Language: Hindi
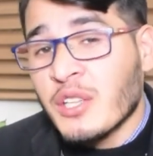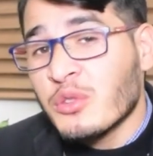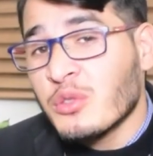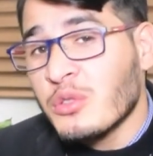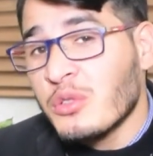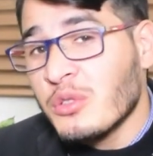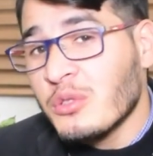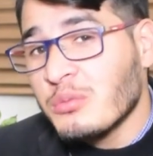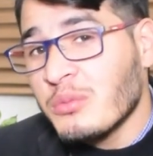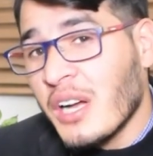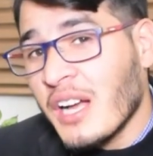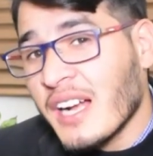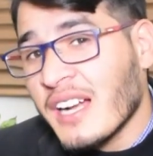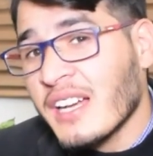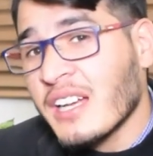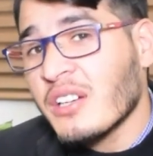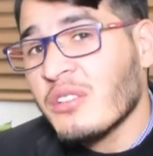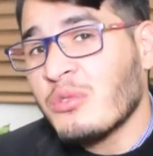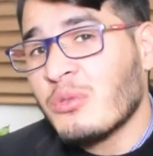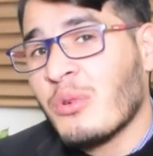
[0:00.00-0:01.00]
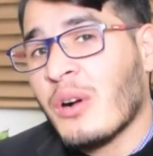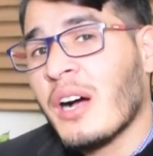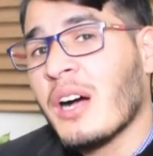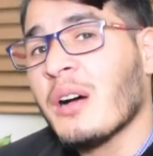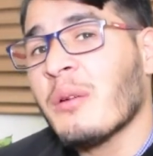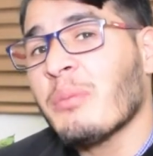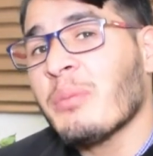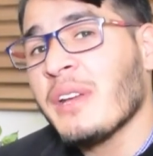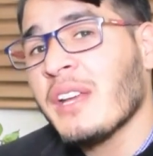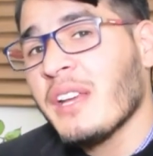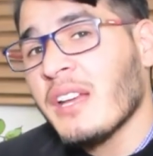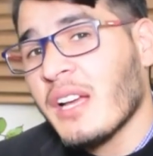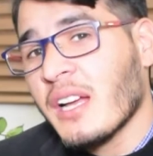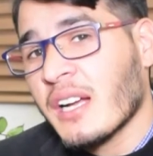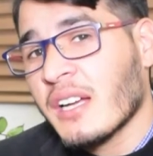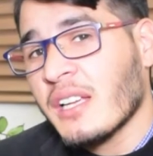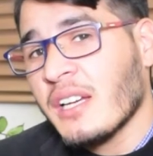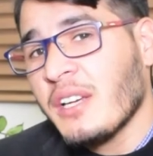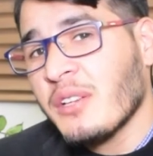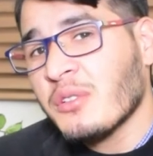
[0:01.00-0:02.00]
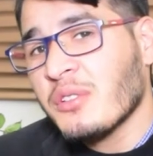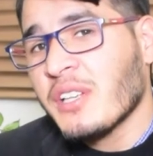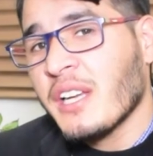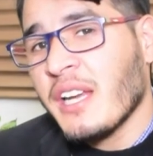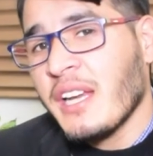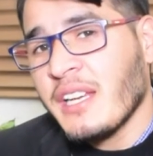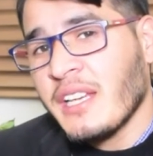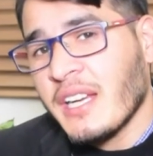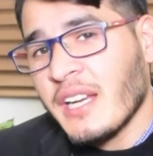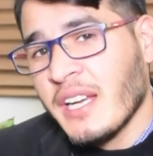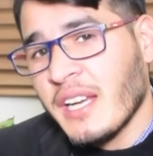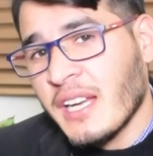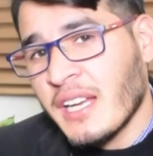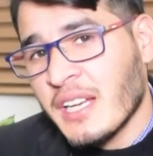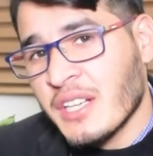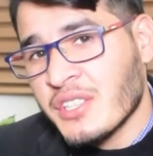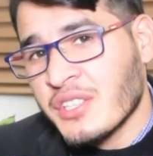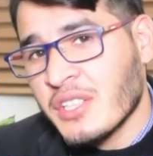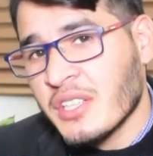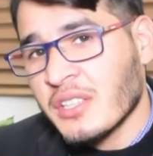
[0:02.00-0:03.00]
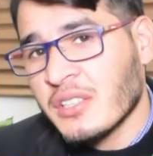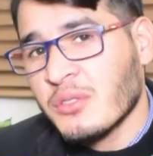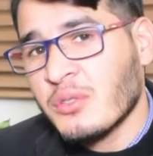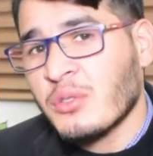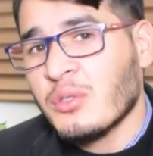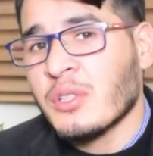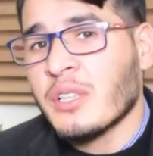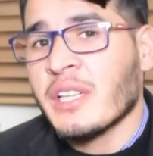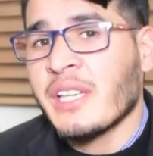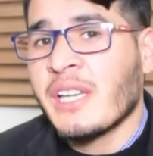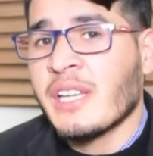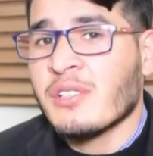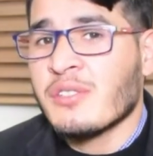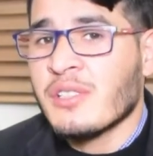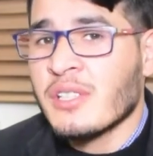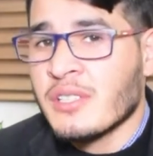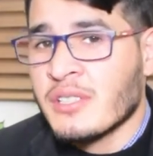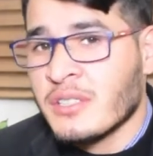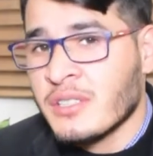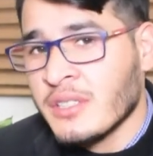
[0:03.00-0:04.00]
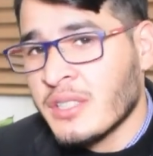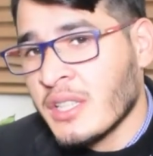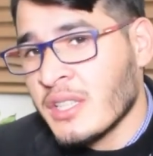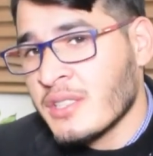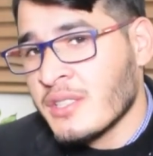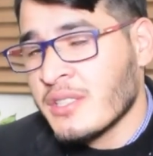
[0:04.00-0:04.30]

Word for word: तो अगर वहाँ पे अगर इन्होंने ये इलेक्शन को ये ज, ज,